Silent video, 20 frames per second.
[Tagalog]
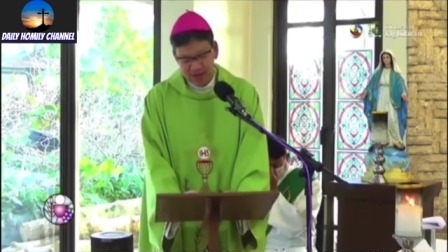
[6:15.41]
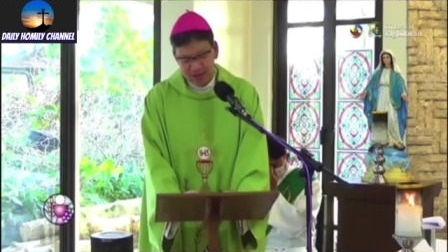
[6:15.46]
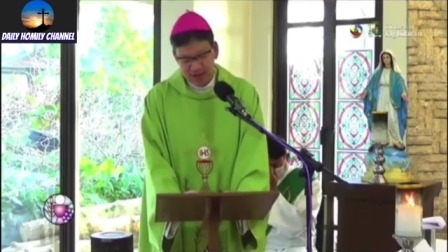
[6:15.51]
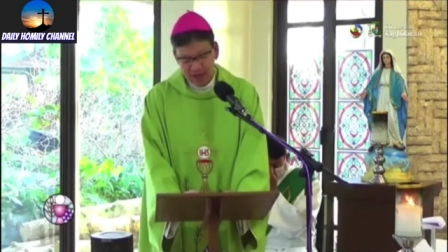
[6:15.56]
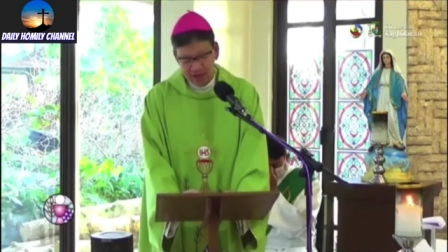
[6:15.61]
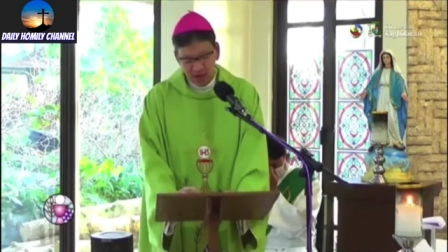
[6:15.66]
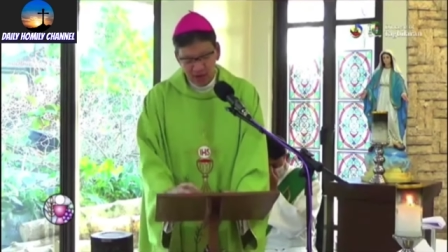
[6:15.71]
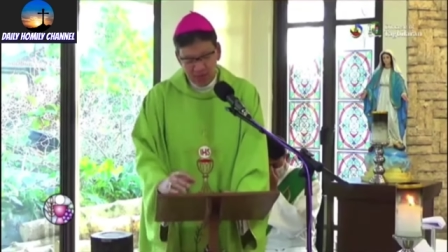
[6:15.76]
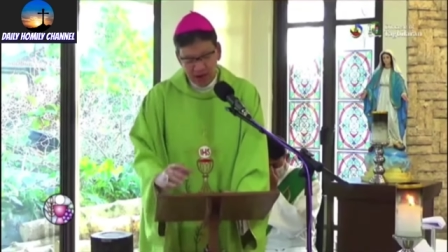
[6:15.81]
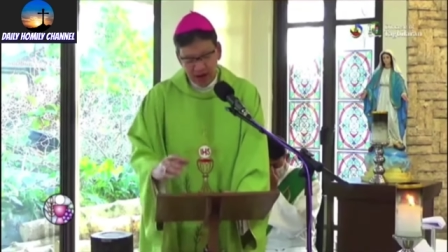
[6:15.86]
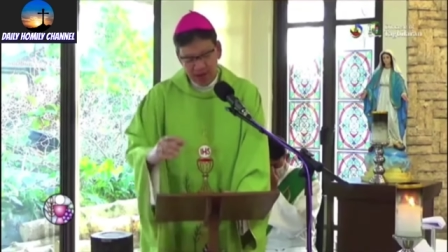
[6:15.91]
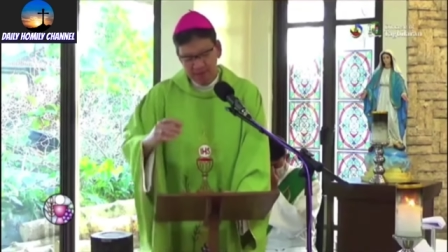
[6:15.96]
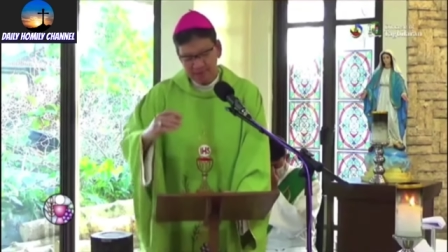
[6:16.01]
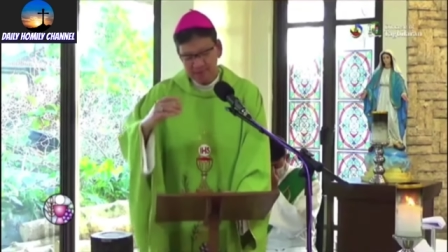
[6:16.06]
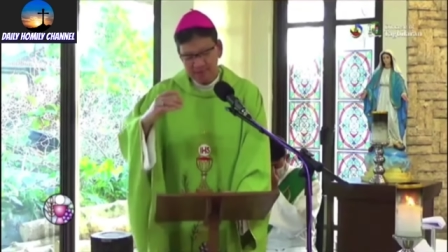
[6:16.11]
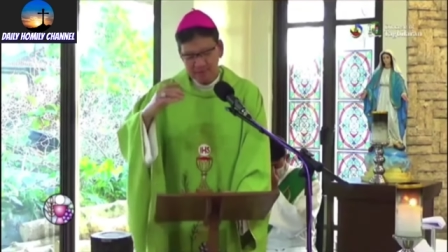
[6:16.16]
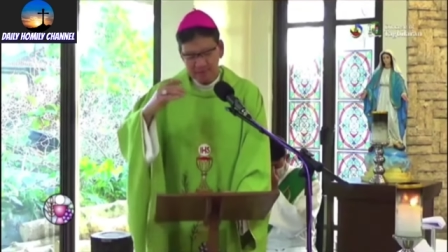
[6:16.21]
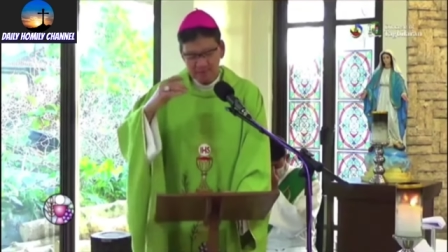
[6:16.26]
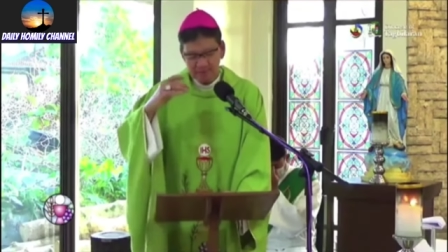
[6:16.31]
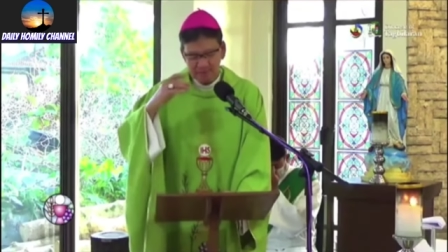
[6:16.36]
Ang uban
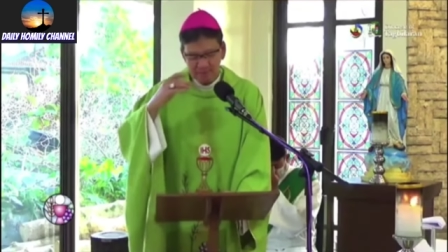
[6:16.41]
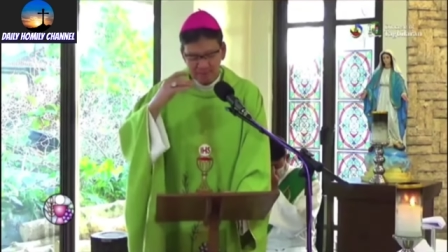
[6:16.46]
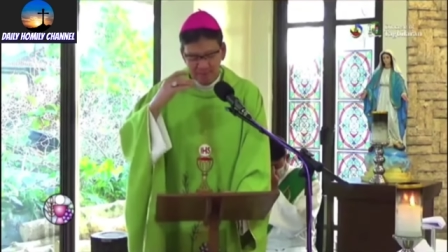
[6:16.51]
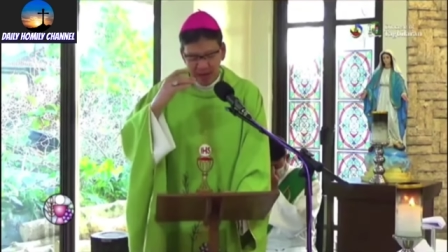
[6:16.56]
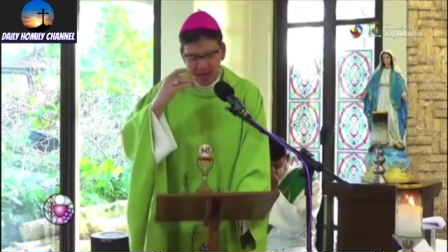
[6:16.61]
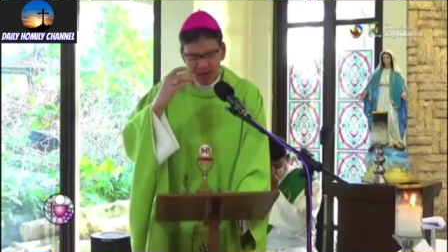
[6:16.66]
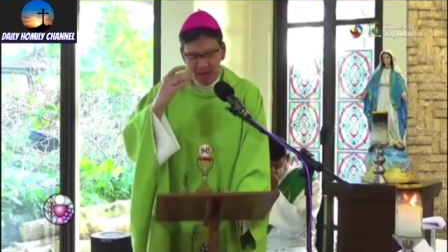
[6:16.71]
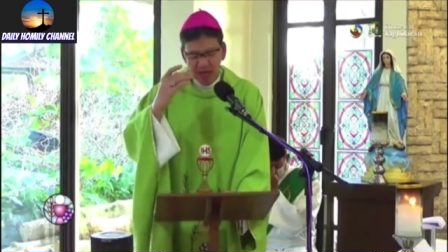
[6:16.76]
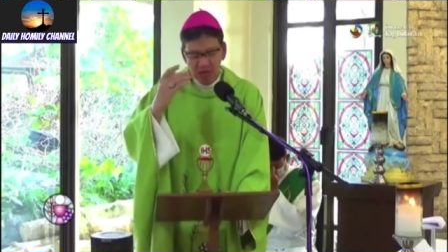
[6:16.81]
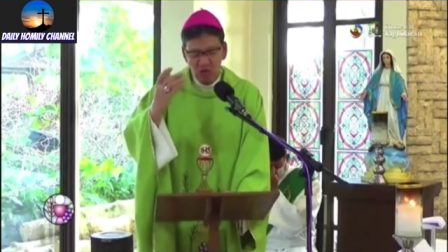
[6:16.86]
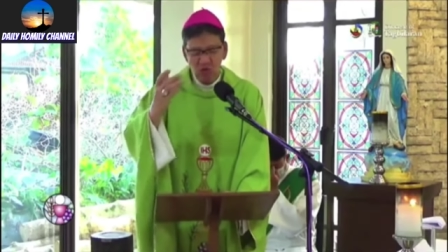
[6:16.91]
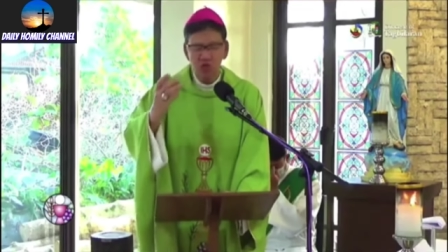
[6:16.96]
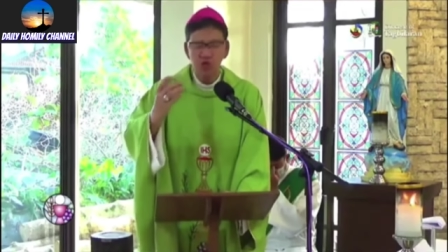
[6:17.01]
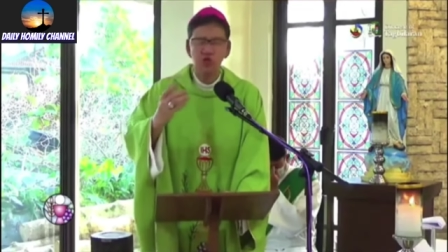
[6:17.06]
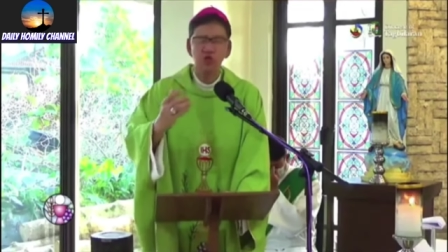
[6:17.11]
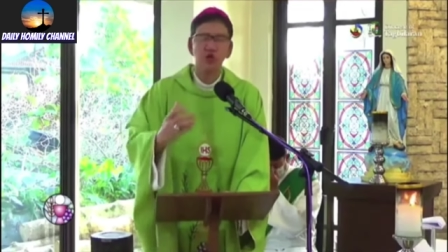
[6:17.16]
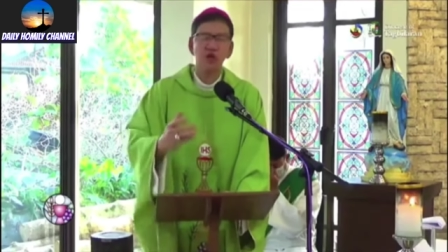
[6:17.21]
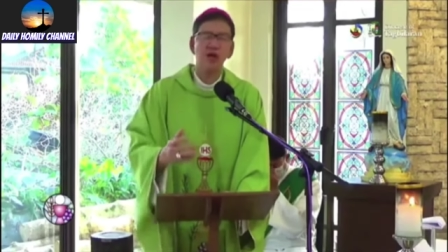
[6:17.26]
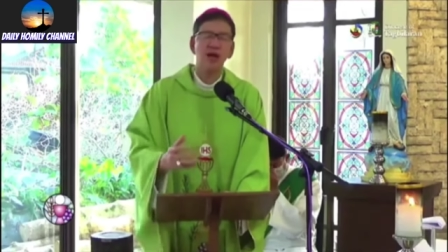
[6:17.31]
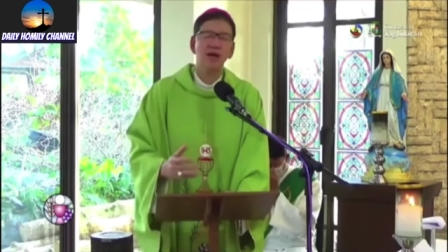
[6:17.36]

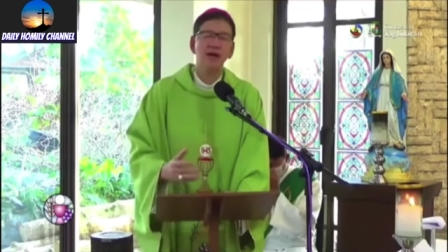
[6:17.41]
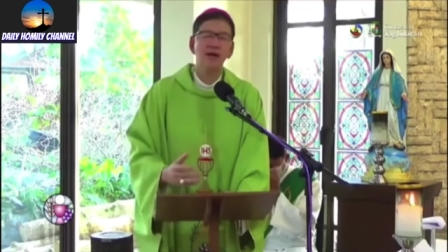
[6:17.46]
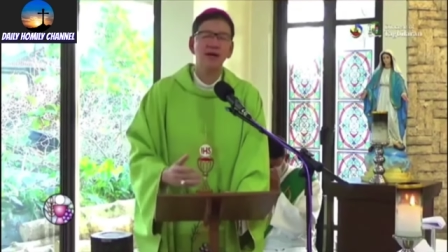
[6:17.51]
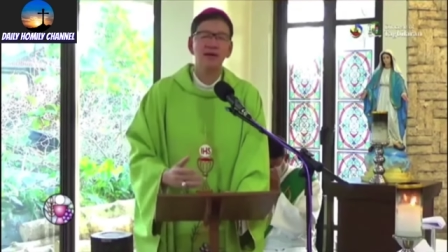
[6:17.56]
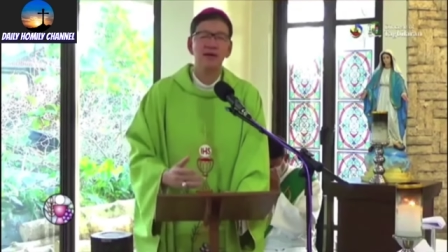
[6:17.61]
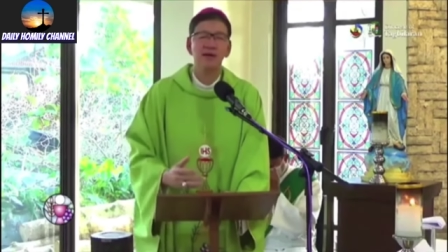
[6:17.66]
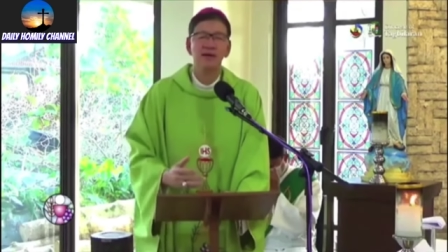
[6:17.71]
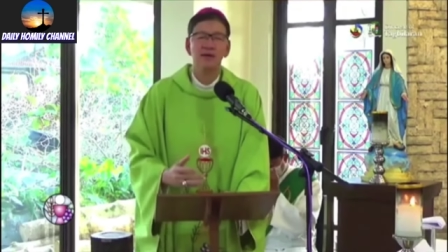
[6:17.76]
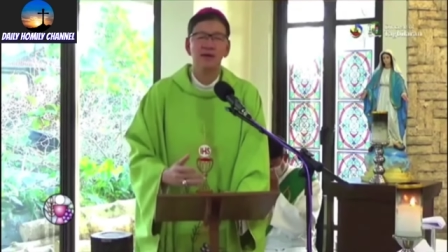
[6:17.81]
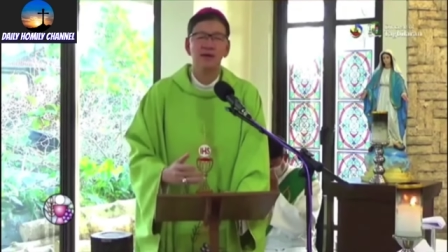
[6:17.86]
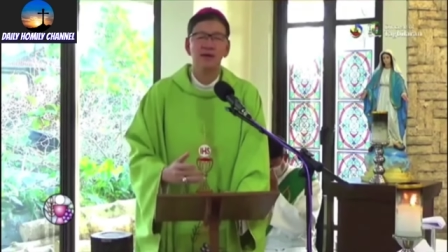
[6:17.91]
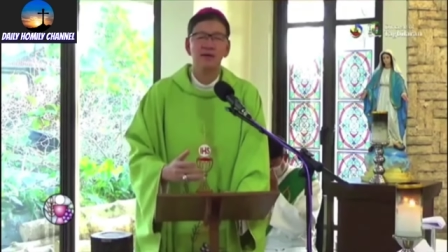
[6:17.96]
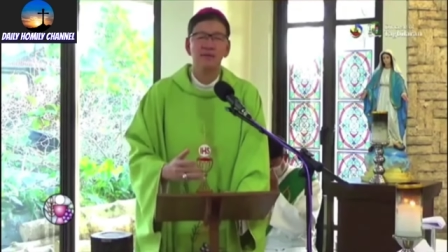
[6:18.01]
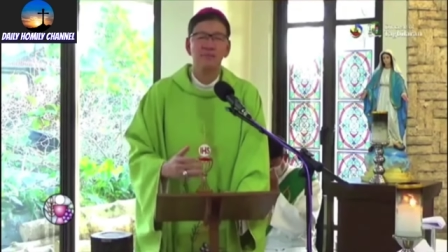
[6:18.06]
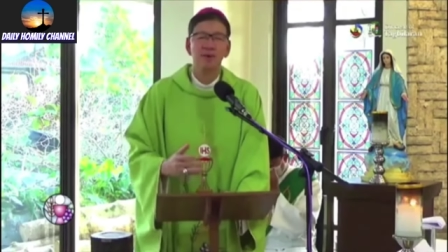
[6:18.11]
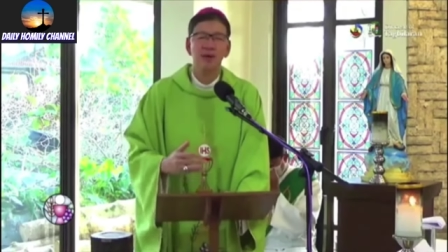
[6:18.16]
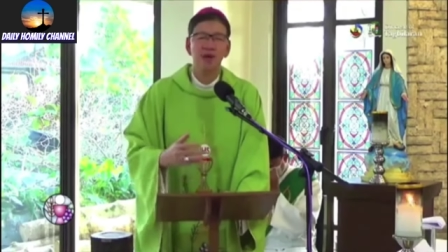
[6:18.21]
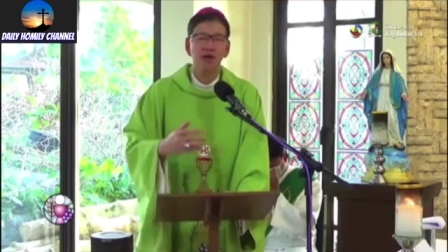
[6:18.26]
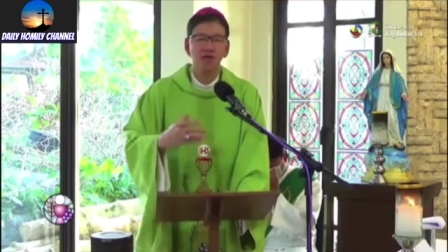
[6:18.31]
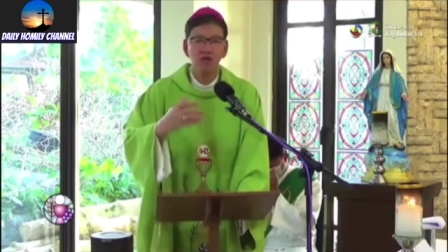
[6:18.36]
maghinulso lang
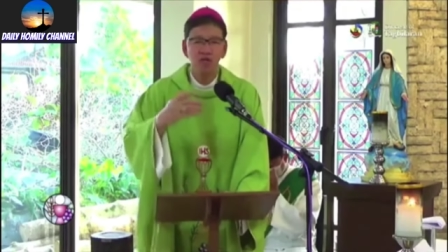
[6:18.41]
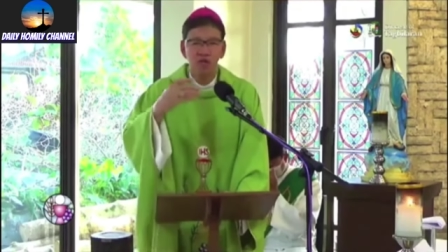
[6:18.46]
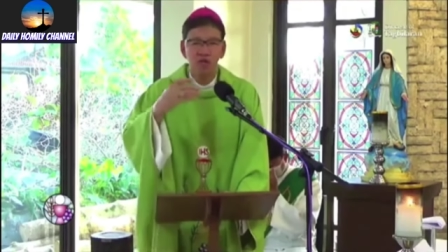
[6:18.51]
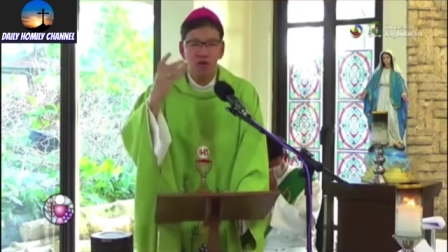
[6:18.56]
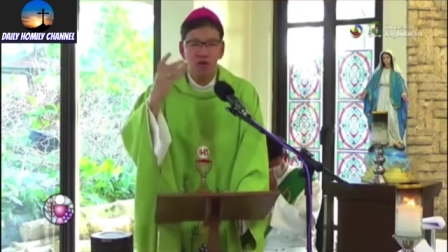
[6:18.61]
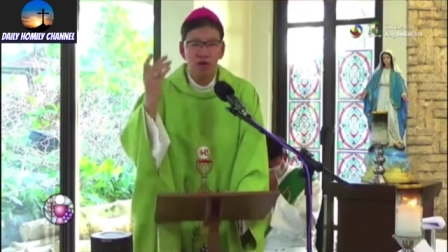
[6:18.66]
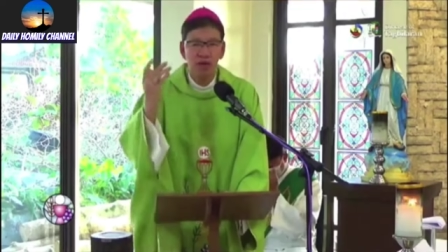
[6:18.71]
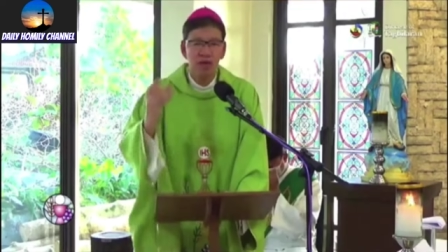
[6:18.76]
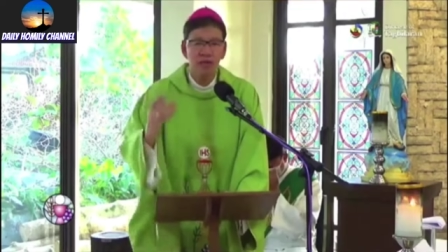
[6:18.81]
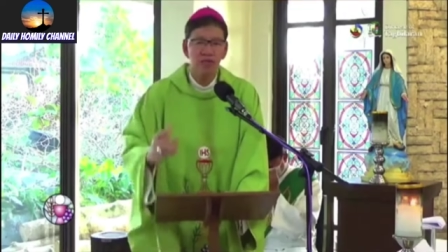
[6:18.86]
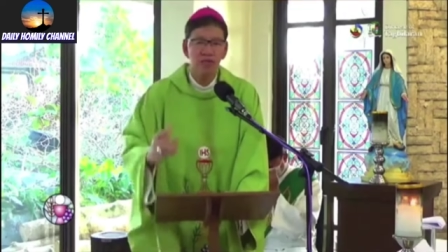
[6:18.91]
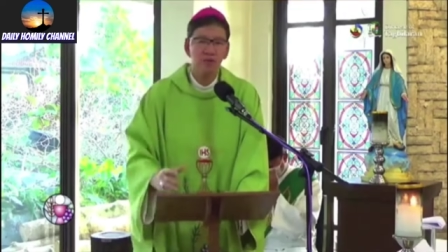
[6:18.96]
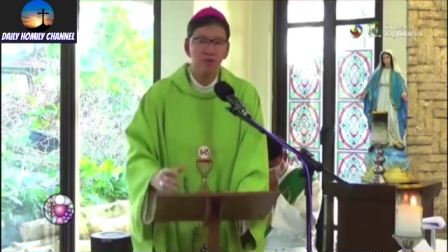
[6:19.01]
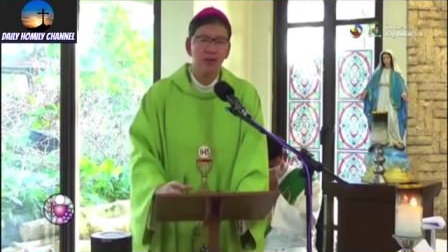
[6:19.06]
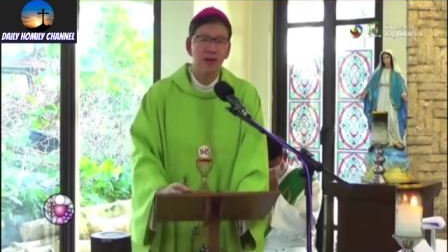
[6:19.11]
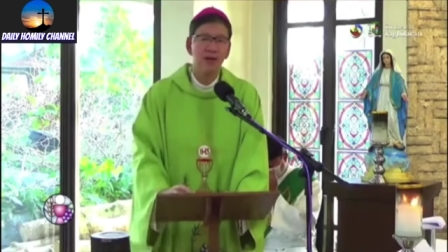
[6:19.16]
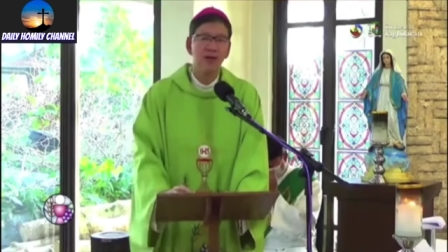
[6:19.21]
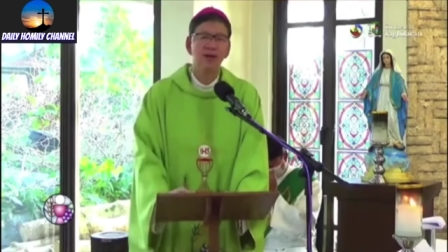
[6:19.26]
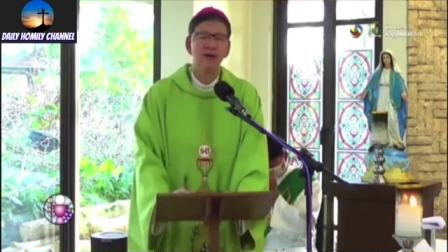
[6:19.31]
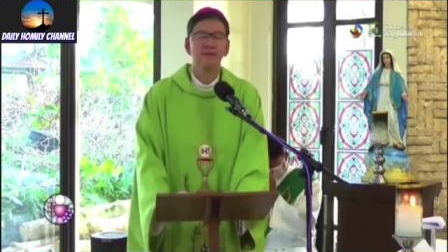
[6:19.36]
panahon sa
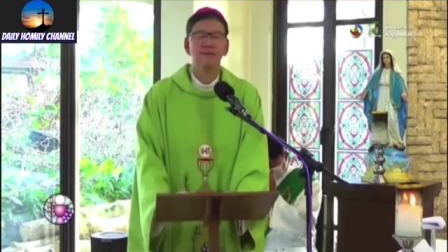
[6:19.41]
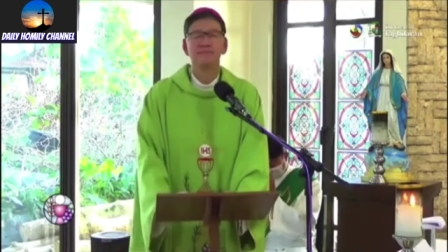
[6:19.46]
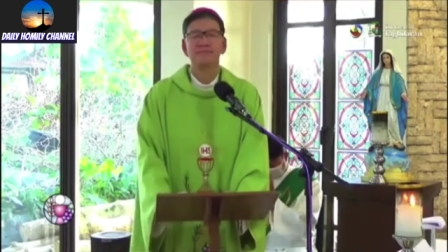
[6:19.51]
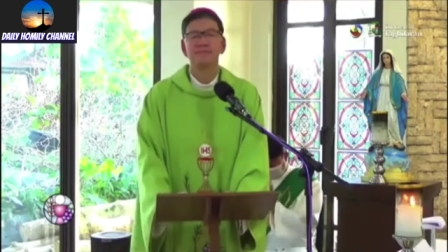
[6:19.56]
Kwaresma.